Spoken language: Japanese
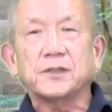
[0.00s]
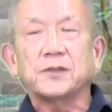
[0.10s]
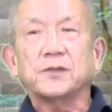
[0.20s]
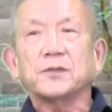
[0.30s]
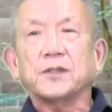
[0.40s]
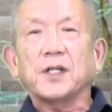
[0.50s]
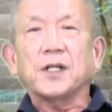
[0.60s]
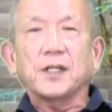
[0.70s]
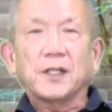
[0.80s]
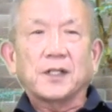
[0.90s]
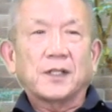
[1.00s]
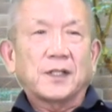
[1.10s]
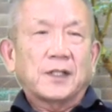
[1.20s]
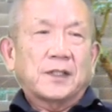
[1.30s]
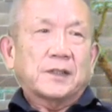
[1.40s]
ていうことで
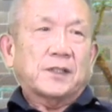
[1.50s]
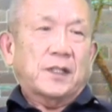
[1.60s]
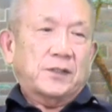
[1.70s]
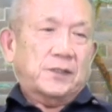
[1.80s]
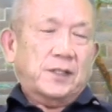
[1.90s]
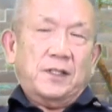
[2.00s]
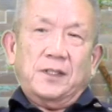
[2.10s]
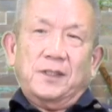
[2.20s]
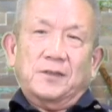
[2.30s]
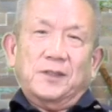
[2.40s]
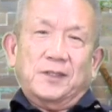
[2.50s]
たくさん